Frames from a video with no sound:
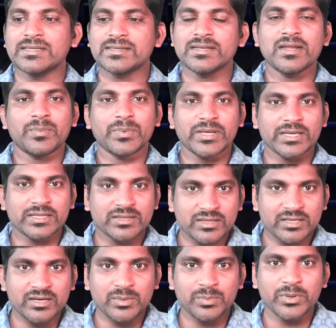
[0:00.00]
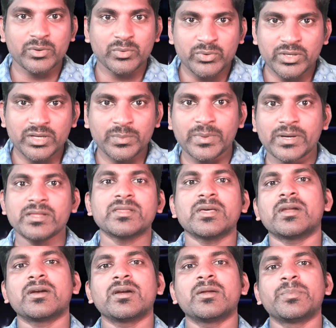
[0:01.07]
சரி அப்போ எத்தனை பேர் உயிர்
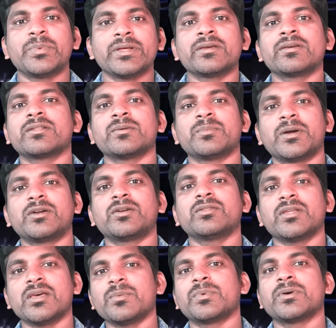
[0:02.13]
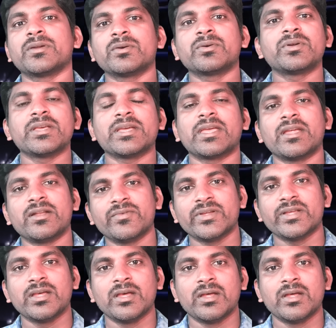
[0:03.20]
பிழைத்தார்கள் அப்படிங்கிறது மட்டும்தான் இப்போ இருக்கக்கூடிய கேள்வி